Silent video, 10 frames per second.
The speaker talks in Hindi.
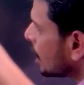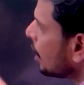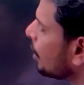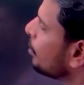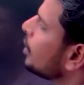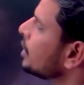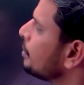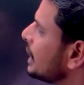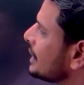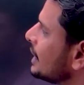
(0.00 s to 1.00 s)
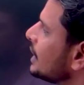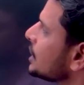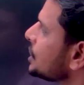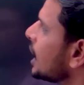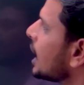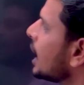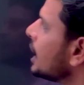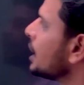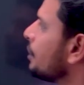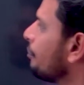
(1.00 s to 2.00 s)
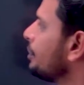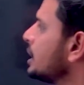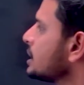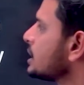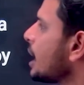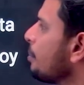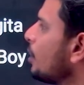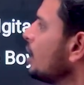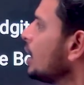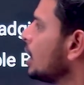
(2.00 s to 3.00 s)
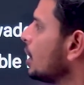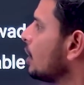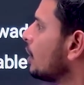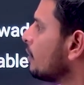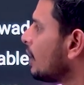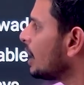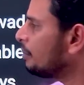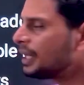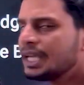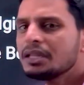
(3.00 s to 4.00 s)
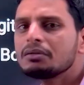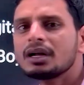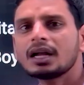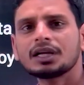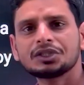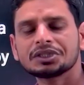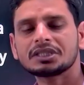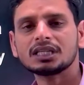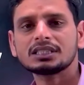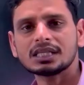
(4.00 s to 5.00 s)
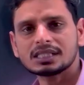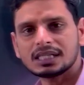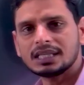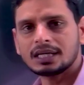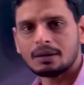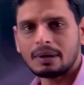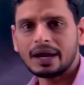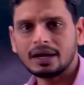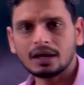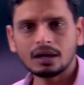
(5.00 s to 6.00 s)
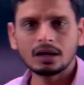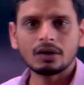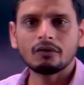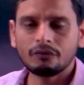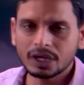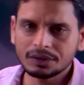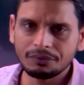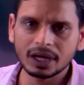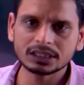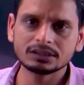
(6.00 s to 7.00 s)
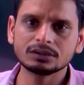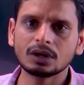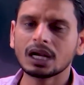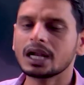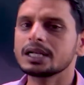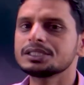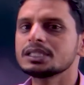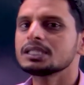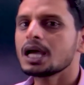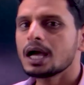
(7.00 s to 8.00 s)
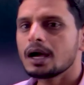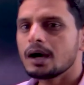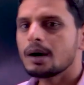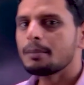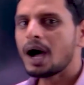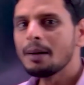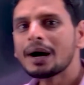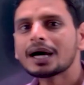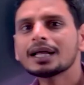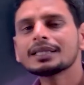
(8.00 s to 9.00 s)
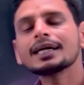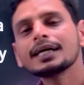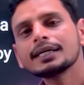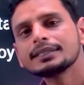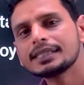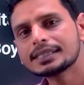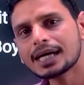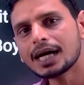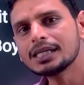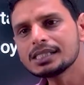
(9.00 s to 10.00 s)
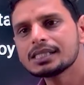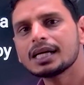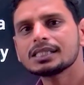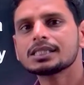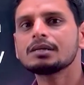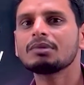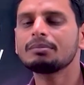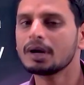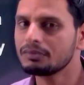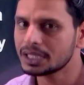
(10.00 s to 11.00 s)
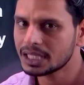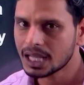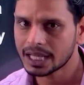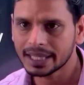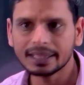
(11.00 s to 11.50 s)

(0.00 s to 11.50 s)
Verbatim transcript: बहुत बेहतरीन रचनाकार बी एस नायपॉल वाल्मीकि द्वारा रचित संस्कृत रामायण है वेद व्यास द्वारा रचित महाभारत है जिसका अंश है श्रीमद् भगवत गीता